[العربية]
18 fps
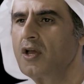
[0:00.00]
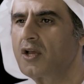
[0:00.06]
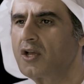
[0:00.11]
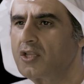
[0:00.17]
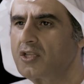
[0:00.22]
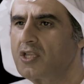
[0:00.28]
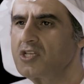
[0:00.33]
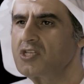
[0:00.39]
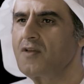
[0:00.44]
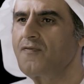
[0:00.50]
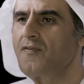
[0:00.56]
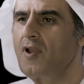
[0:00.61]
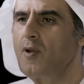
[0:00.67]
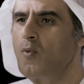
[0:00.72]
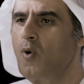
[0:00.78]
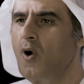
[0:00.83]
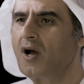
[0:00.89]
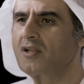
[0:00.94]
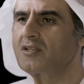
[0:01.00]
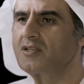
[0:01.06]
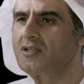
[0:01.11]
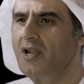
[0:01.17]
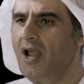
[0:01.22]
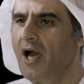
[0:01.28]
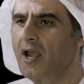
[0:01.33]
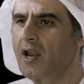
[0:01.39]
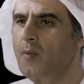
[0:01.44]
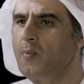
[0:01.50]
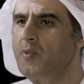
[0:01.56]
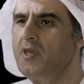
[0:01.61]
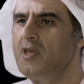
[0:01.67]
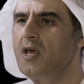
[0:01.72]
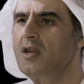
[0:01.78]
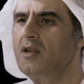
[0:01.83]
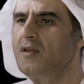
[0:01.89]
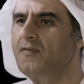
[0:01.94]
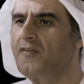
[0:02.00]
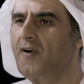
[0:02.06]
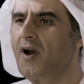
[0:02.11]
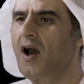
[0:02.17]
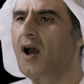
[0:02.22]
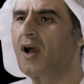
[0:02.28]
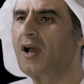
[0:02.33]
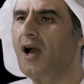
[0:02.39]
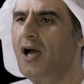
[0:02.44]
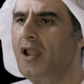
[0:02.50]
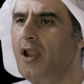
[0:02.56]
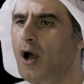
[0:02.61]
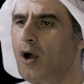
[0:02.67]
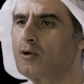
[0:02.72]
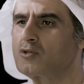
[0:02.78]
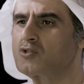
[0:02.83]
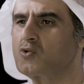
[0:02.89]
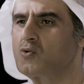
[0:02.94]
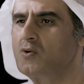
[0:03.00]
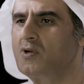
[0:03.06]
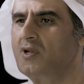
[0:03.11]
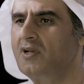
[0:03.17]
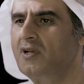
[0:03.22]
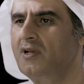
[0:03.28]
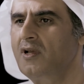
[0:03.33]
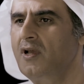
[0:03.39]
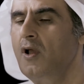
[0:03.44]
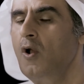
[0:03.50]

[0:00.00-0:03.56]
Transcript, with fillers: اكتشف المواطن العربي النفاق على أصوله